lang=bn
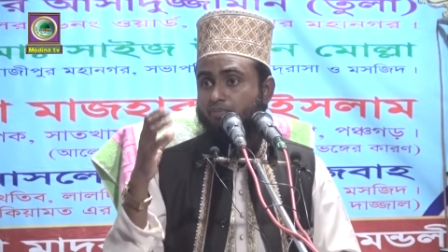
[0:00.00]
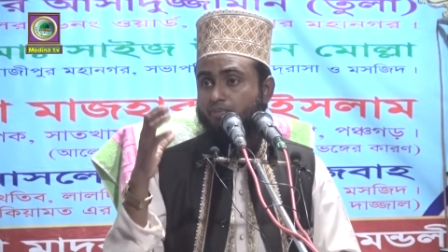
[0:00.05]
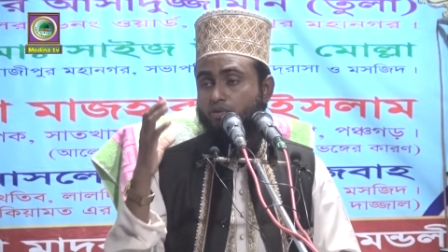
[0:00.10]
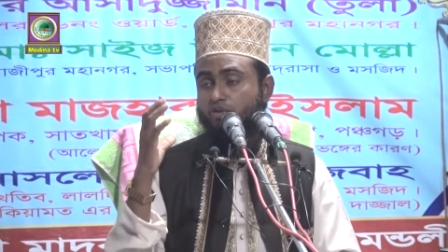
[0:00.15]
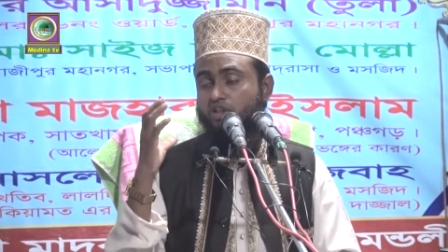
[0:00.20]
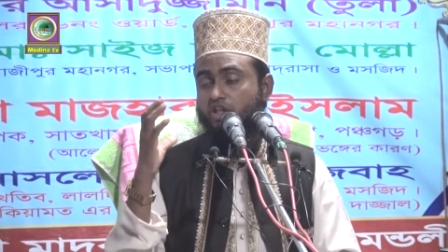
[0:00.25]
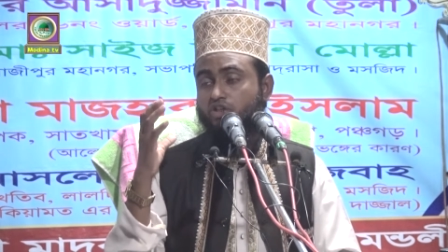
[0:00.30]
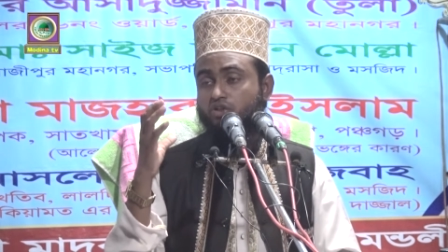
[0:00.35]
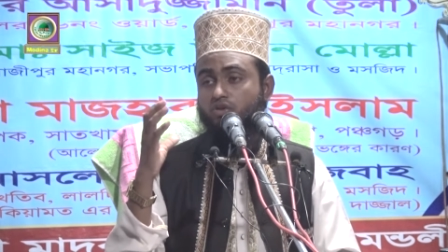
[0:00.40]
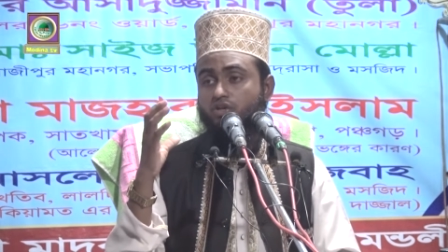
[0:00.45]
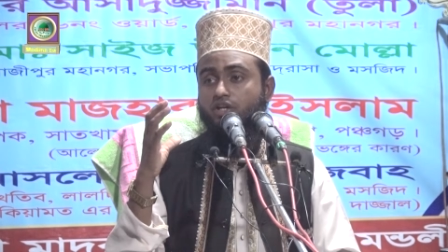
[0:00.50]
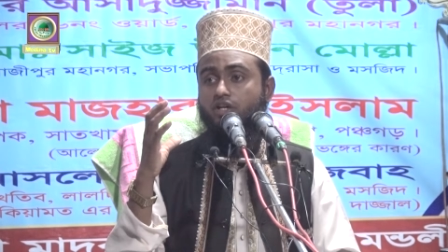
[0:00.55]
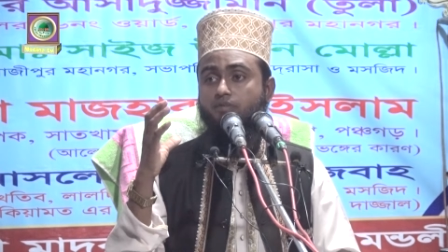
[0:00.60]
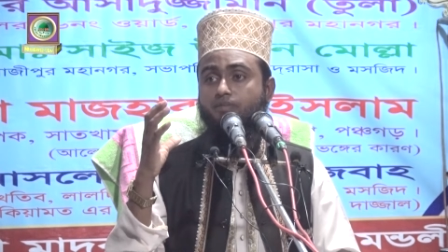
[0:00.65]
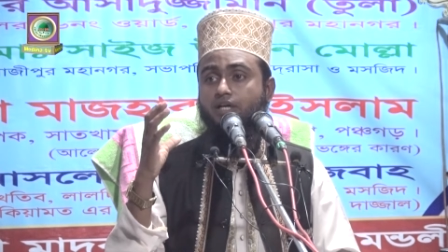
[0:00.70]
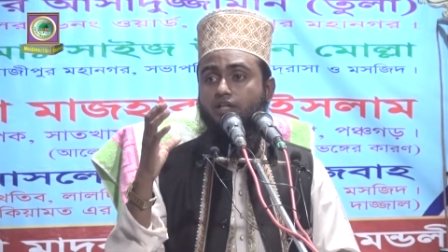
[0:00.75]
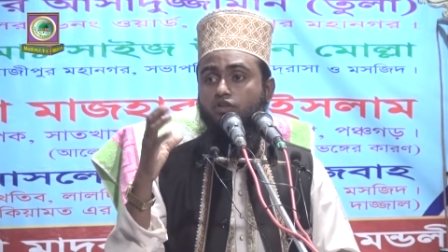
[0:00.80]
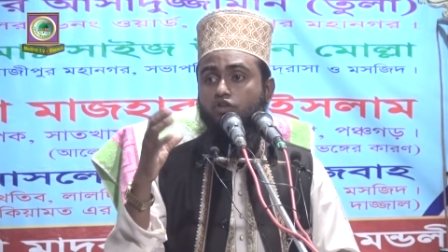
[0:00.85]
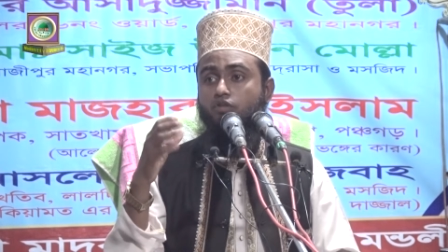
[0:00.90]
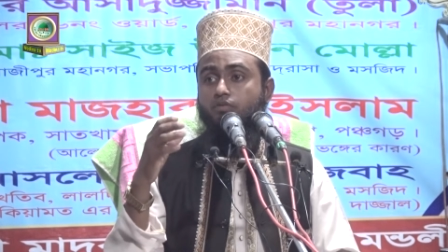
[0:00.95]
প্রশাসনের
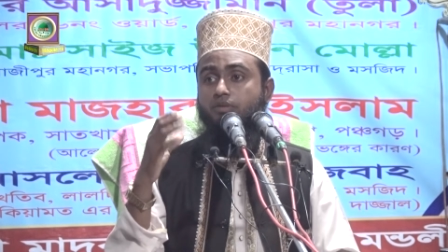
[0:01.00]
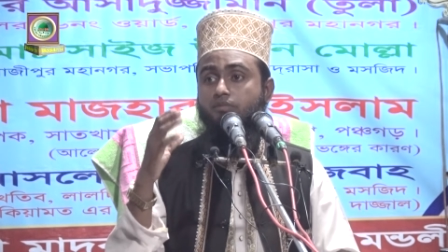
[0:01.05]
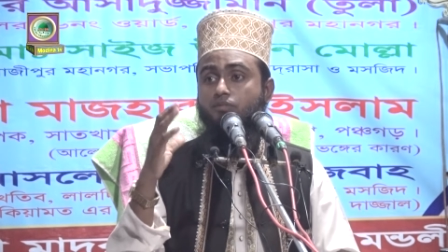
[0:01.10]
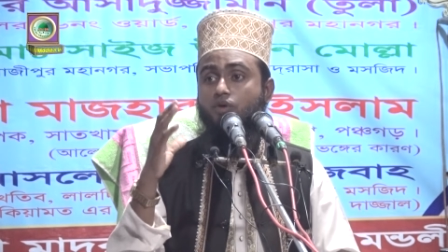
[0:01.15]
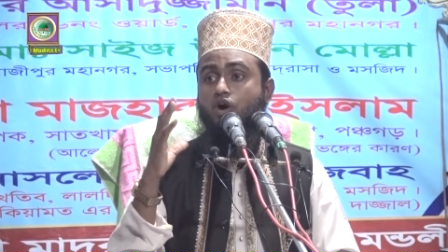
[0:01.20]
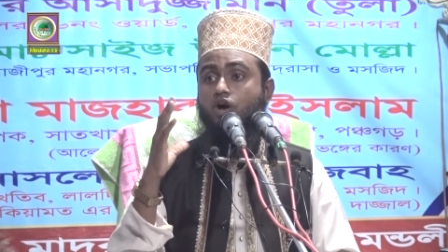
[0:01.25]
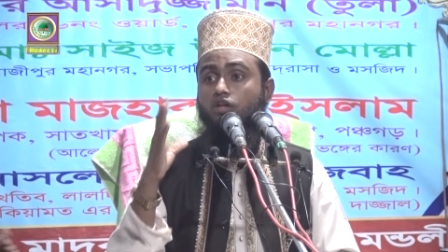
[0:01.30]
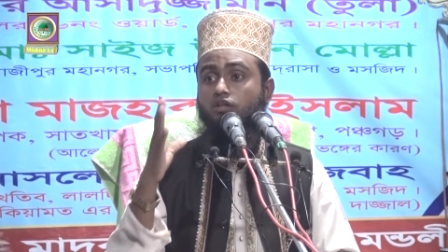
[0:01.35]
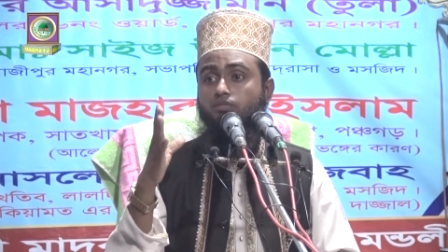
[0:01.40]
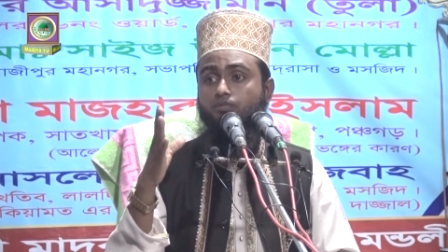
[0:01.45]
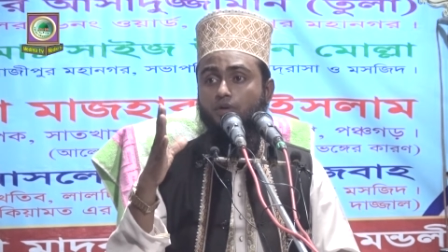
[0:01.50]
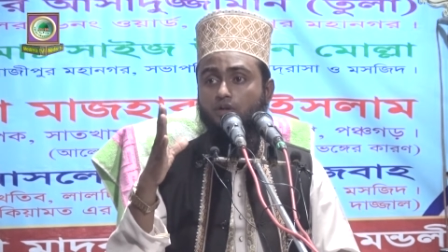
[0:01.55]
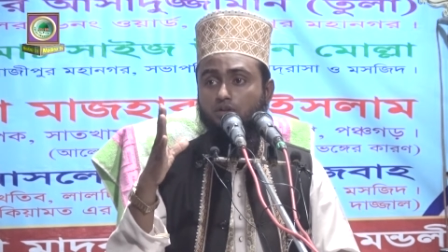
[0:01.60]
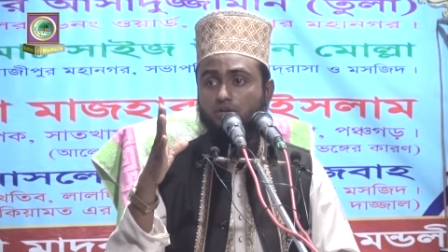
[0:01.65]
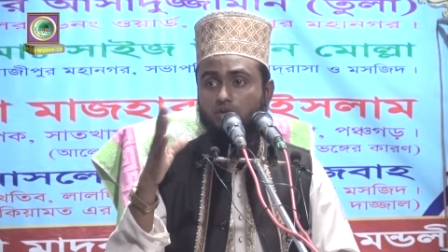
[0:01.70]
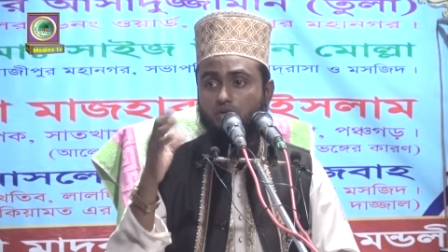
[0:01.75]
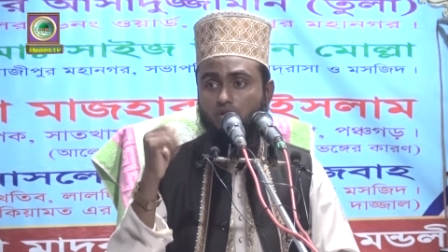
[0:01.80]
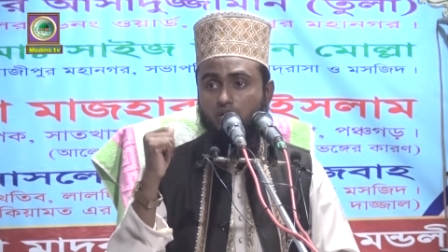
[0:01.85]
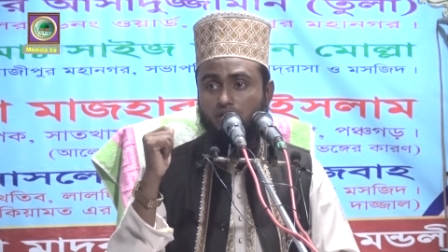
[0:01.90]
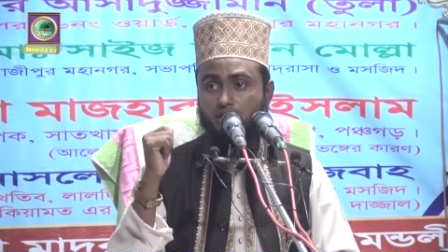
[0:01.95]
মাধ্যমে মদ
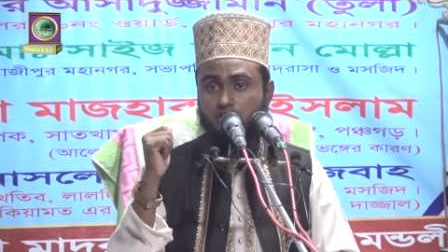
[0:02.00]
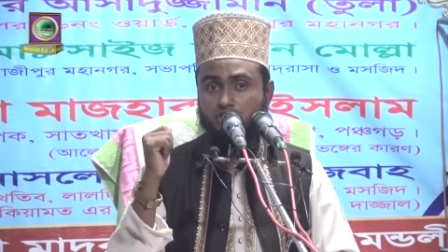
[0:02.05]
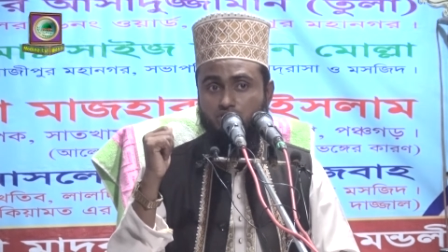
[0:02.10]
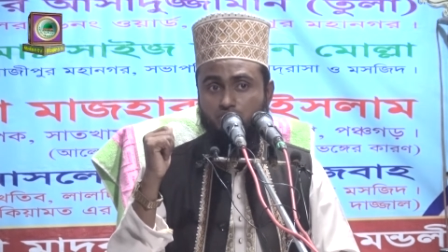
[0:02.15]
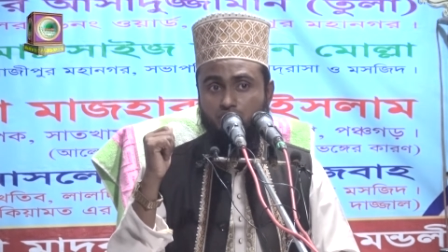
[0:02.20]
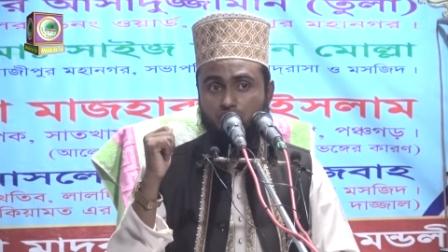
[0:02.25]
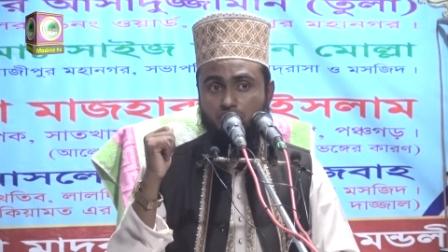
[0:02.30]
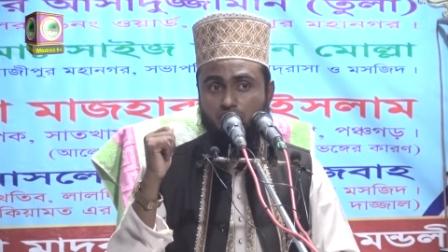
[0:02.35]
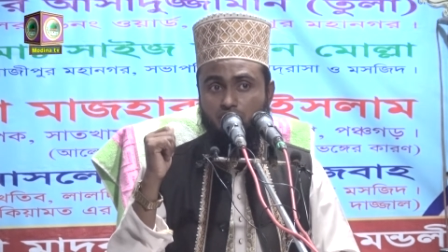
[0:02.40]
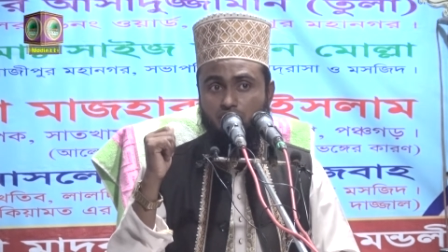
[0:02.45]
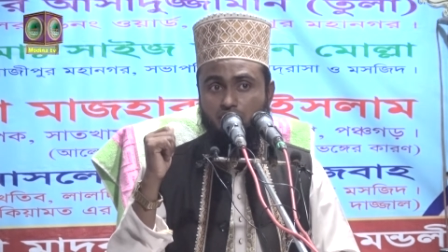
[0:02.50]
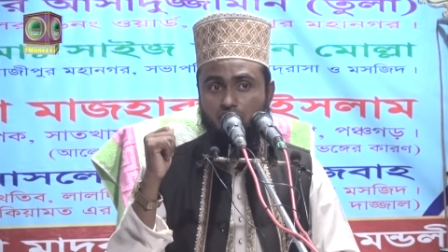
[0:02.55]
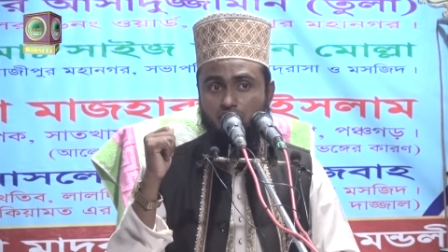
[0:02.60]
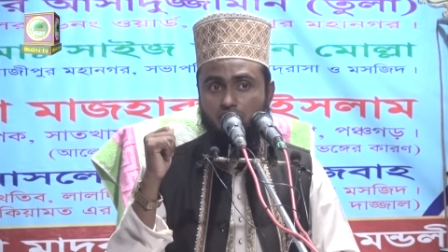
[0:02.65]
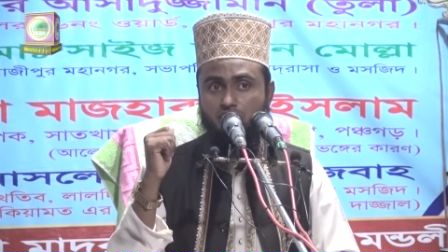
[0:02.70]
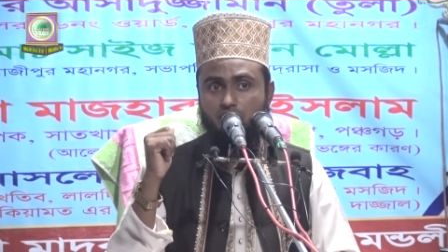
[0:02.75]
বন্ধ করার জন্যে